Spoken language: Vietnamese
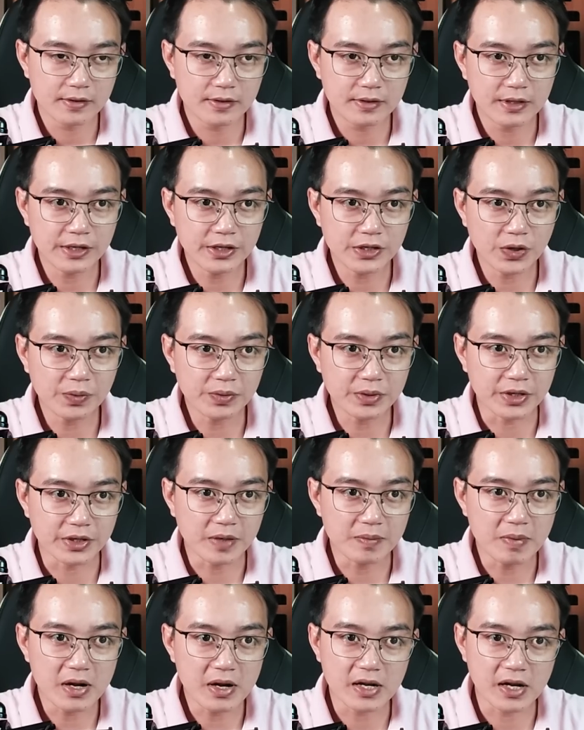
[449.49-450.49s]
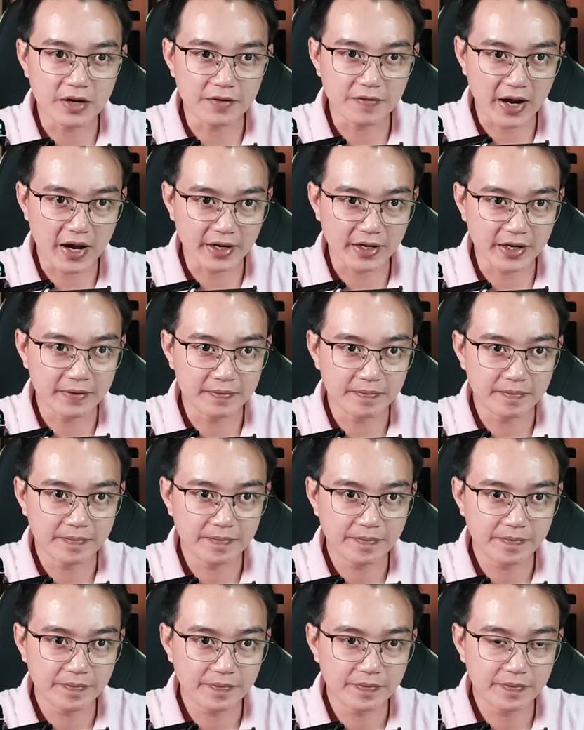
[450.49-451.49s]
Tiếng chốt cửa bất ngờ vang lên.
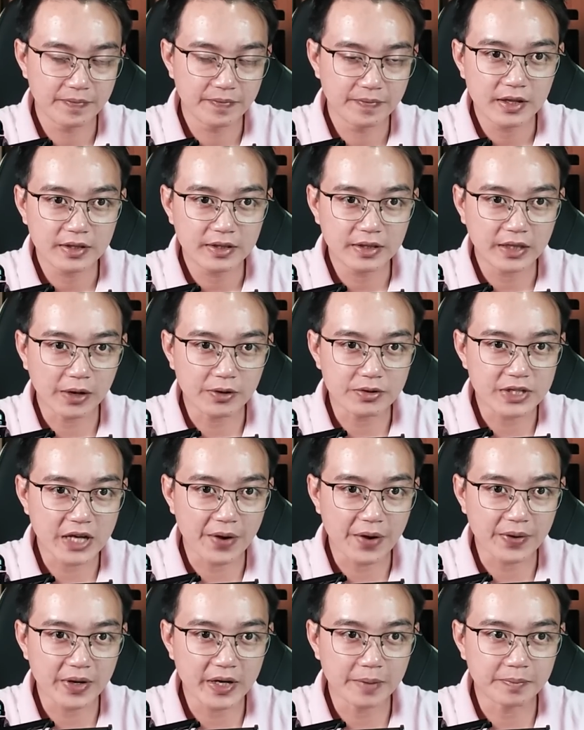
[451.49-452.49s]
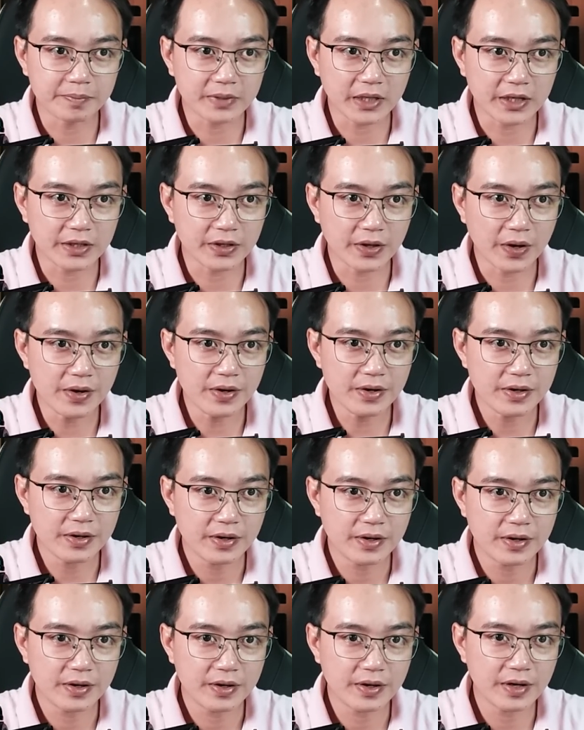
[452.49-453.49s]
Theo sau cái âm thanh đó
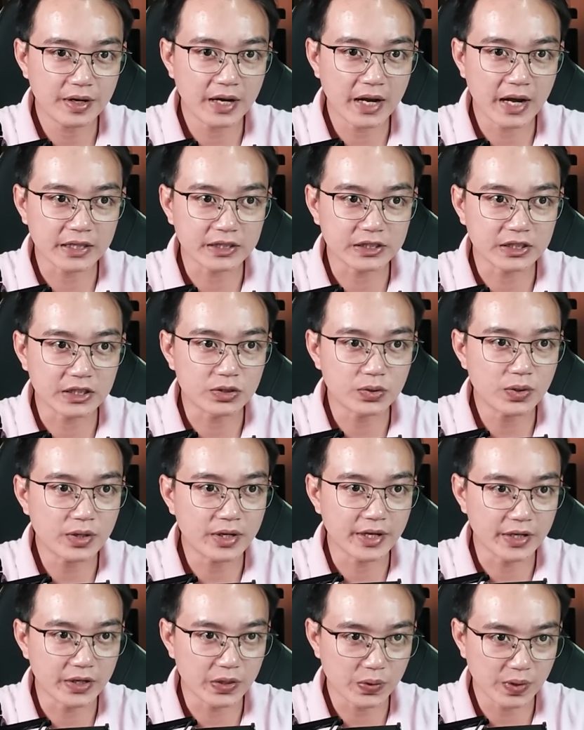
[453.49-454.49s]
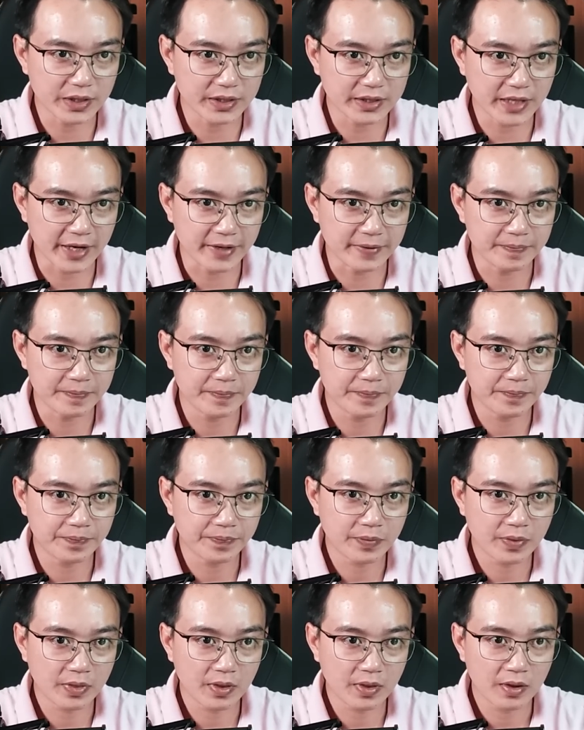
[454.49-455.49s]
là sự xuất hiện của anh Tài,
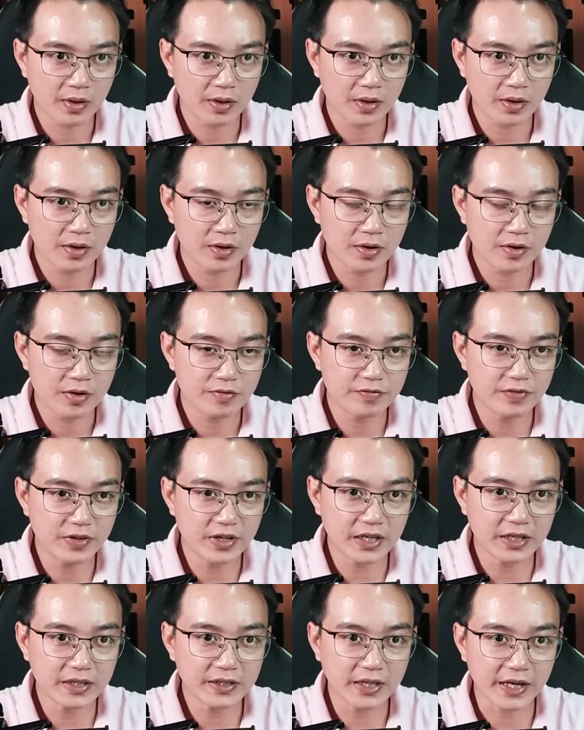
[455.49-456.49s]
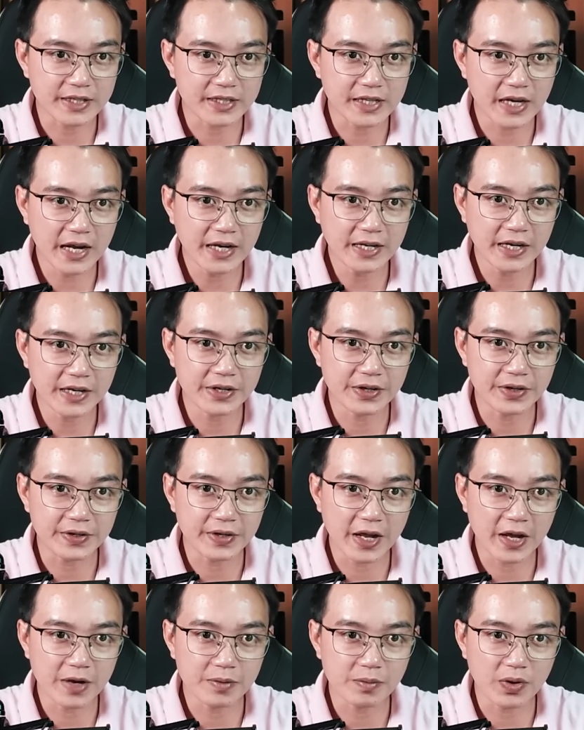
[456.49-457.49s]
với cánh tay trái đã được
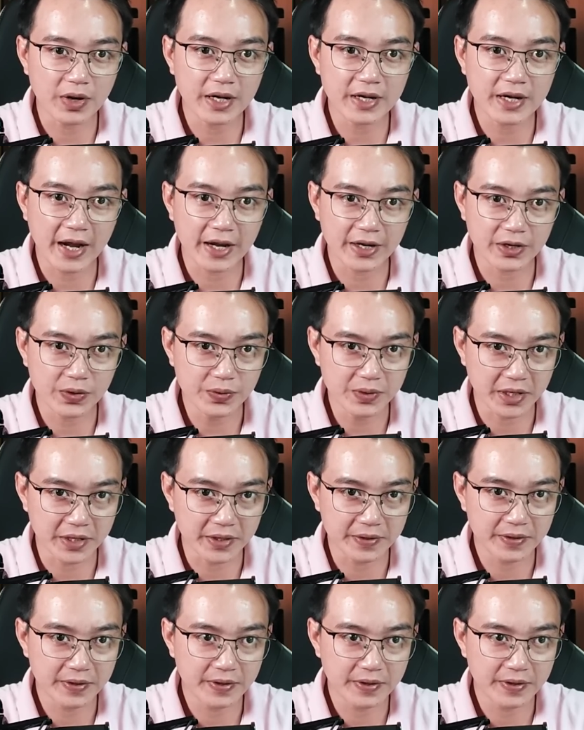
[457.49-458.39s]
đeo một cái đai cố định.